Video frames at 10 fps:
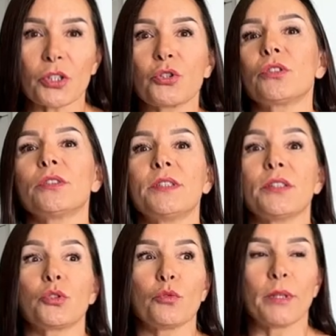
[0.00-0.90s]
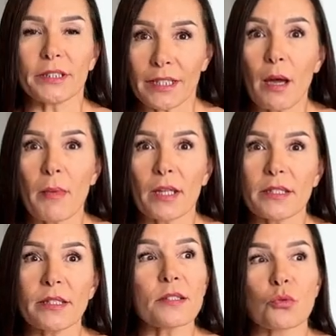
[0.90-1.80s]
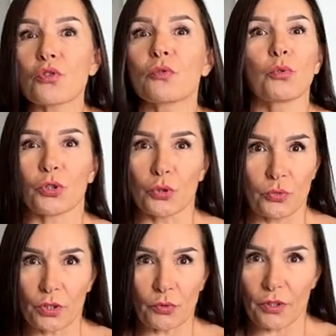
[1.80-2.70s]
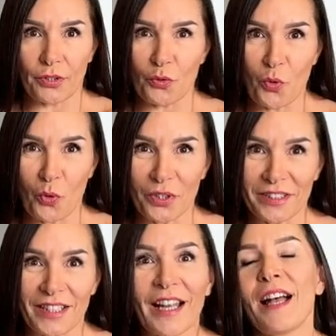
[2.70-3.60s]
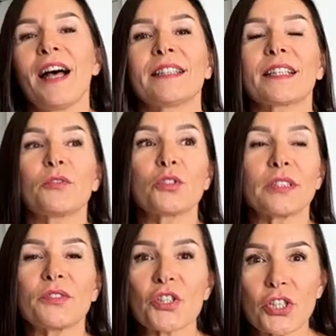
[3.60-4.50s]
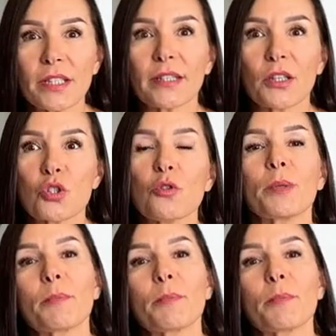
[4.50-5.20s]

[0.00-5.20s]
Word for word: день и думает, я молодец, но живот никуда только не уходит. Так вот, движение должно быть